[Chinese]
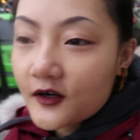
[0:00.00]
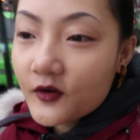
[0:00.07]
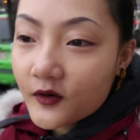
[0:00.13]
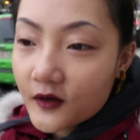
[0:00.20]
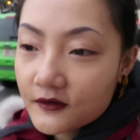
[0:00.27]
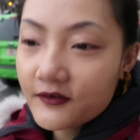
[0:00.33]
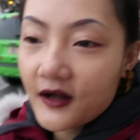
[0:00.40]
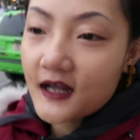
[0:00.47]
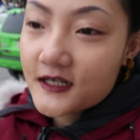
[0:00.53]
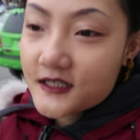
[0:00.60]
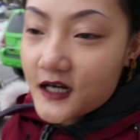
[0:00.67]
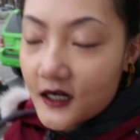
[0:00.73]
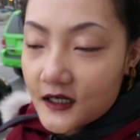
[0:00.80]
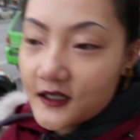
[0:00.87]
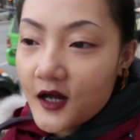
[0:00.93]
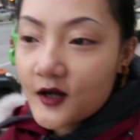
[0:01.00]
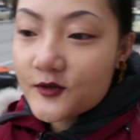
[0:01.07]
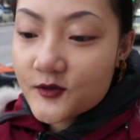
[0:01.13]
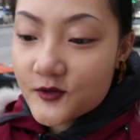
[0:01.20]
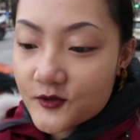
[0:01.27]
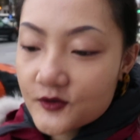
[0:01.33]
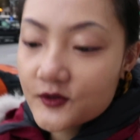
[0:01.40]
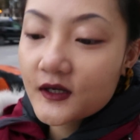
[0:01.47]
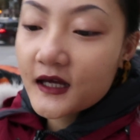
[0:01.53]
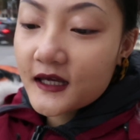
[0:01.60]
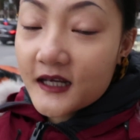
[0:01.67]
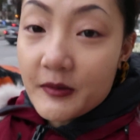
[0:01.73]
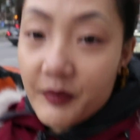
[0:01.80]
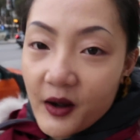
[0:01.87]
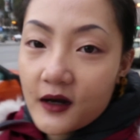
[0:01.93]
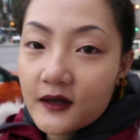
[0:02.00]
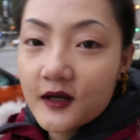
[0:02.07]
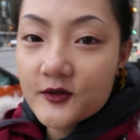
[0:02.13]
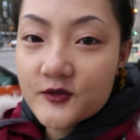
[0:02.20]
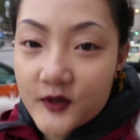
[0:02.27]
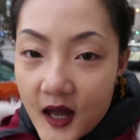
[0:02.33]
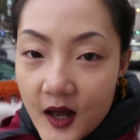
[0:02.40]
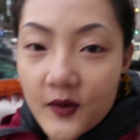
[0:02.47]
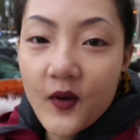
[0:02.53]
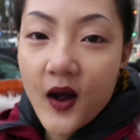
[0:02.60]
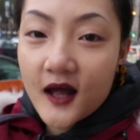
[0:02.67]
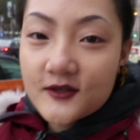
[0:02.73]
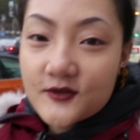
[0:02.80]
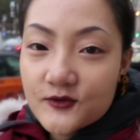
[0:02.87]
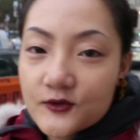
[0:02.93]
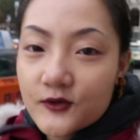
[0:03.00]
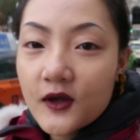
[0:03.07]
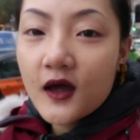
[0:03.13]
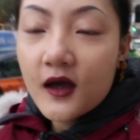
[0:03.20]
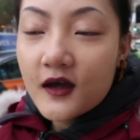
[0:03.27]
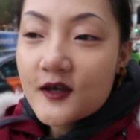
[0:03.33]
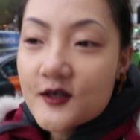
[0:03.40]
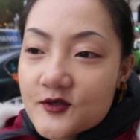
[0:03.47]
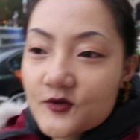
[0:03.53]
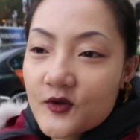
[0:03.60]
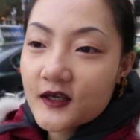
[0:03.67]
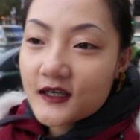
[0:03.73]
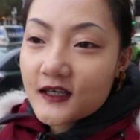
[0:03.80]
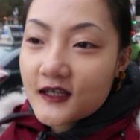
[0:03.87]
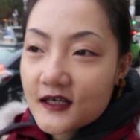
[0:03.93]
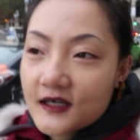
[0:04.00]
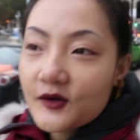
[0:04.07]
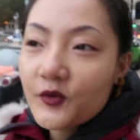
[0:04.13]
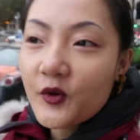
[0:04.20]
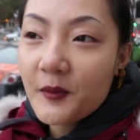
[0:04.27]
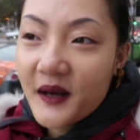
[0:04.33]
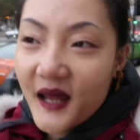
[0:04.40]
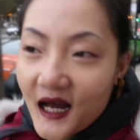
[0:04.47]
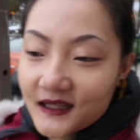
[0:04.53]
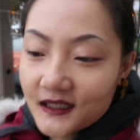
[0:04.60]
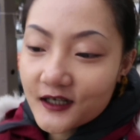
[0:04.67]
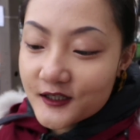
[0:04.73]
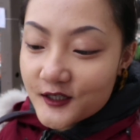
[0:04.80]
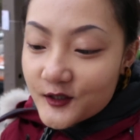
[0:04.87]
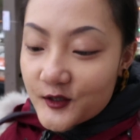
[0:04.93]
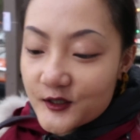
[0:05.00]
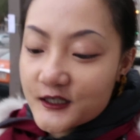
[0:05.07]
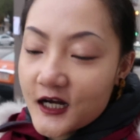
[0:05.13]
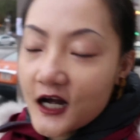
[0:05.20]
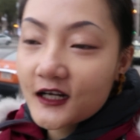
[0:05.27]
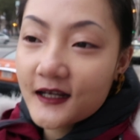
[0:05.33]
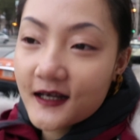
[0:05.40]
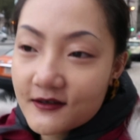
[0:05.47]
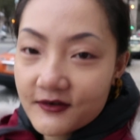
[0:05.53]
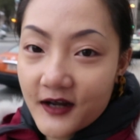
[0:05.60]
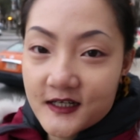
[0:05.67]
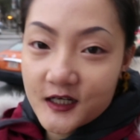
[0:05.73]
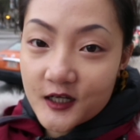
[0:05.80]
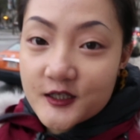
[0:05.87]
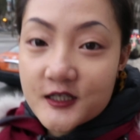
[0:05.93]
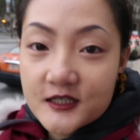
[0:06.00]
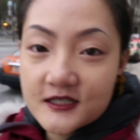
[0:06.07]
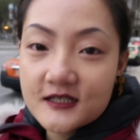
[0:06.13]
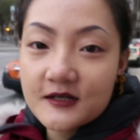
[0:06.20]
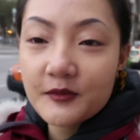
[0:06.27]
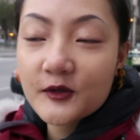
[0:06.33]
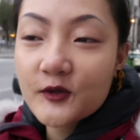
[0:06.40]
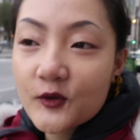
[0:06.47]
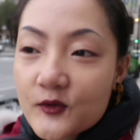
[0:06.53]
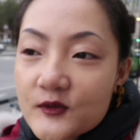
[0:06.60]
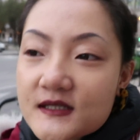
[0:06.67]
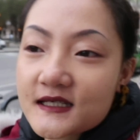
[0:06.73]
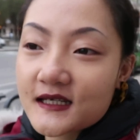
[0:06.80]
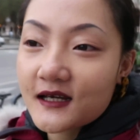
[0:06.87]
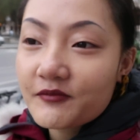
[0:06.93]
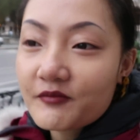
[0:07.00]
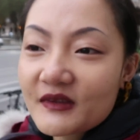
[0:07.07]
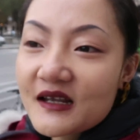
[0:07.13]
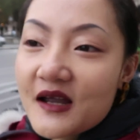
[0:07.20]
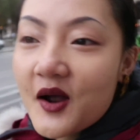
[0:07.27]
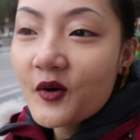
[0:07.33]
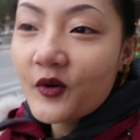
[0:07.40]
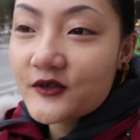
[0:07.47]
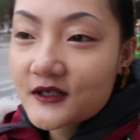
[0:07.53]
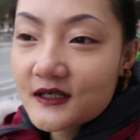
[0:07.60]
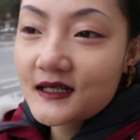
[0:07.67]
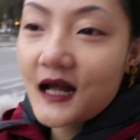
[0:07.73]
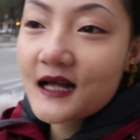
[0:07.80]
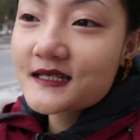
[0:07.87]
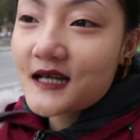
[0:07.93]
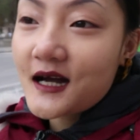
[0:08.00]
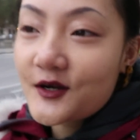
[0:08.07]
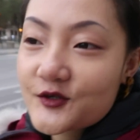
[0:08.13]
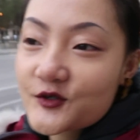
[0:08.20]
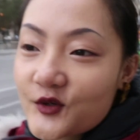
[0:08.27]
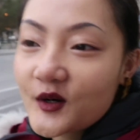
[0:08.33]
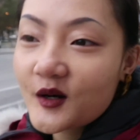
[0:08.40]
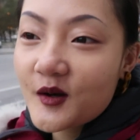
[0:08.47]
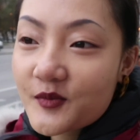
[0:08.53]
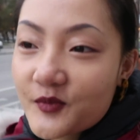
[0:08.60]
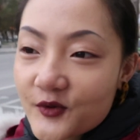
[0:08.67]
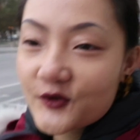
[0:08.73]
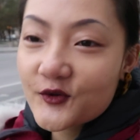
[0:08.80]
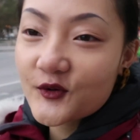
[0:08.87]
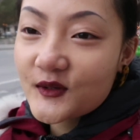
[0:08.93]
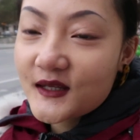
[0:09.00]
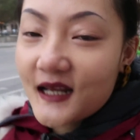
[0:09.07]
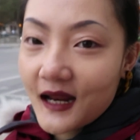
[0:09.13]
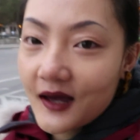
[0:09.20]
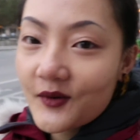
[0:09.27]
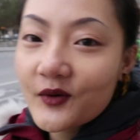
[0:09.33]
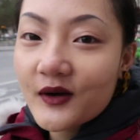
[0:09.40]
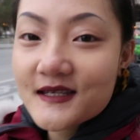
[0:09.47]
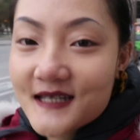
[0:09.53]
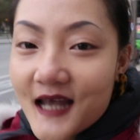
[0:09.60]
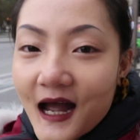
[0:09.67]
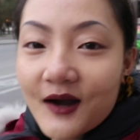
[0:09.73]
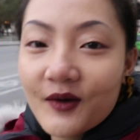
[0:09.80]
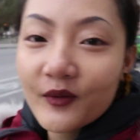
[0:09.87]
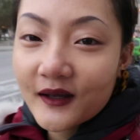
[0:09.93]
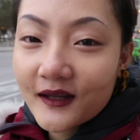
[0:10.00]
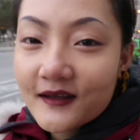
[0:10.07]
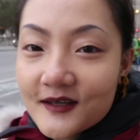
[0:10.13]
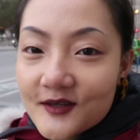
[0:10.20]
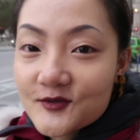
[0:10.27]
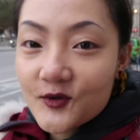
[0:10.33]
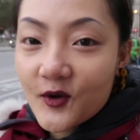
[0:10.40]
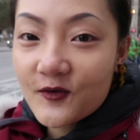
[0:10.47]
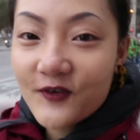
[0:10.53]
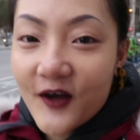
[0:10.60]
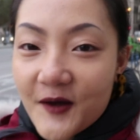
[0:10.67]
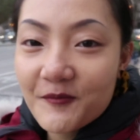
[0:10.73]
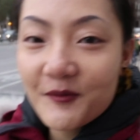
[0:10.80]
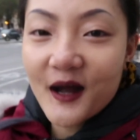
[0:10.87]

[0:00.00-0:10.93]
一会儿晚上要去跟一个朋友去看话剧，所以我们俩当时就商量晚上吃什么东西。我就跟他讲说，不如你来我家，我给你做饭